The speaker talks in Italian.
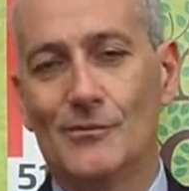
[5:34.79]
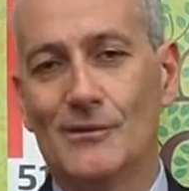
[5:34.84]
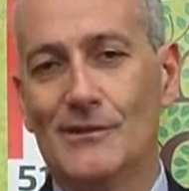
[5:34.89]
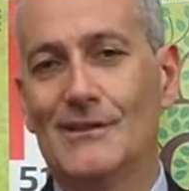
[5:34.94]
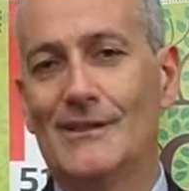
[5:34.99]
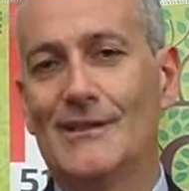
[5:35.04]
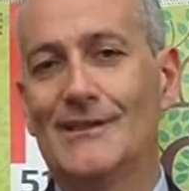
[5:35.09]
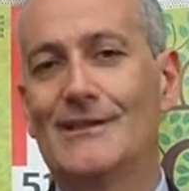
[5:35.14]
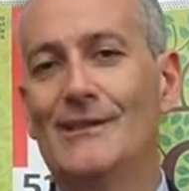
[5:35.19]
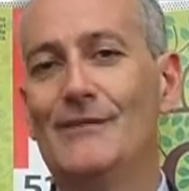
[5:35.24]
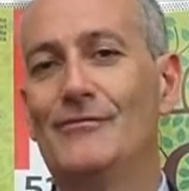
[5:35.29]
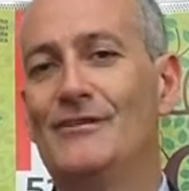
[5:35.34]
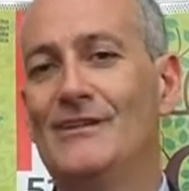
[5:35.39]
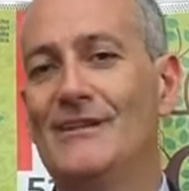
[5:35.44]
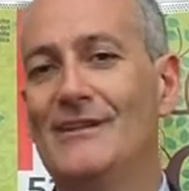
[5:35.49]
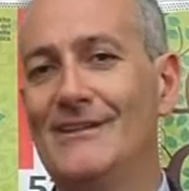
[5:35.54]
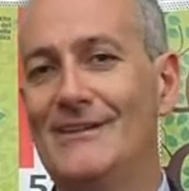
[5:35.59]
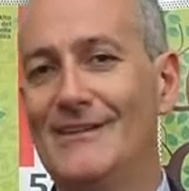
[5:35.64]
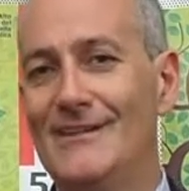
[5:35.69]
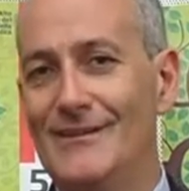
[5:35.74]
dire,
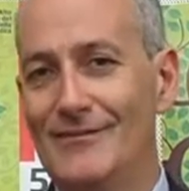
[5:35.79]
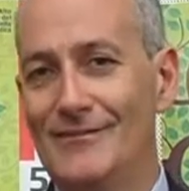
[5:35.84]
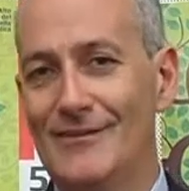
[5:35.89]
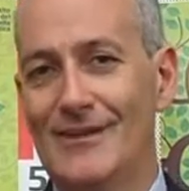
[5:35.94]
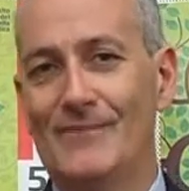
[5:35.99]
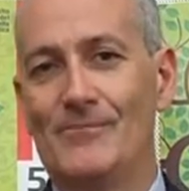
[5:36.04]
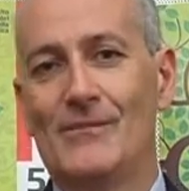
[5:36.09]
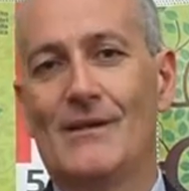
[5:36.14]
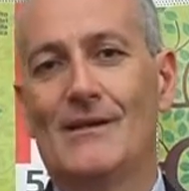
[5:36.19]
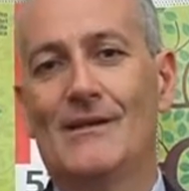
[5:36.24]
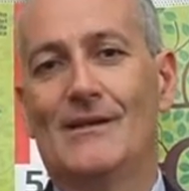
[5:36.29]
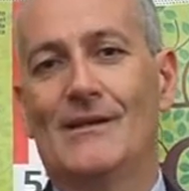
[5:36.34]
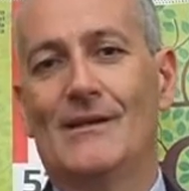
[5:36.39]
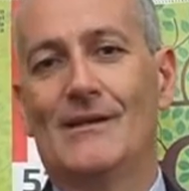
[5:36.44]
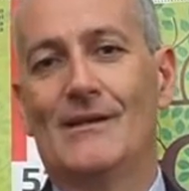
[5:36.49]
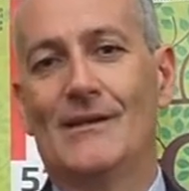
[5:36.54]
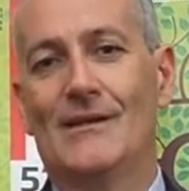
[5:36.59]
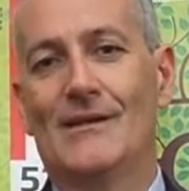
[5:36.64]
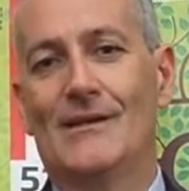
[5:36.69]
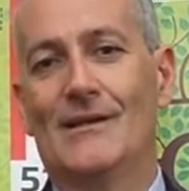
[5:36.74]
definitiva
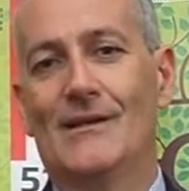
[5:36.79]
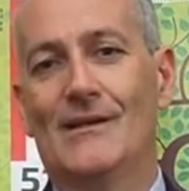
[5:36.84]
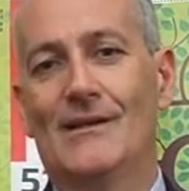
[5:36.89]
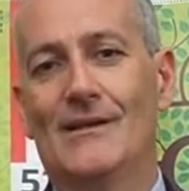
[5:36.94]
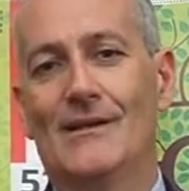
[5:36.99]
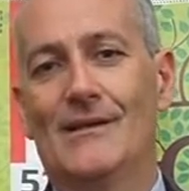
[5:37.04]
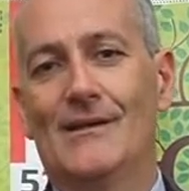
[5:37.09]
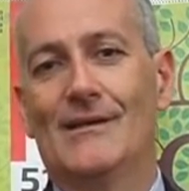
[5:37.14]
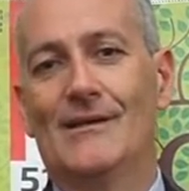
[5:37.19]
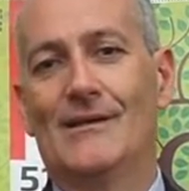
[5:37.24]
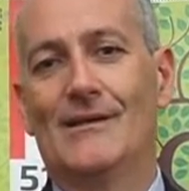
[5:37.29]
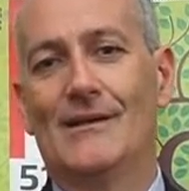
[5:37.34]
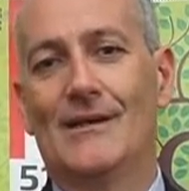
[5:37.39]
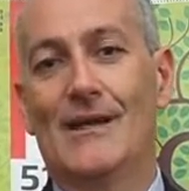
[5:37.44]
il,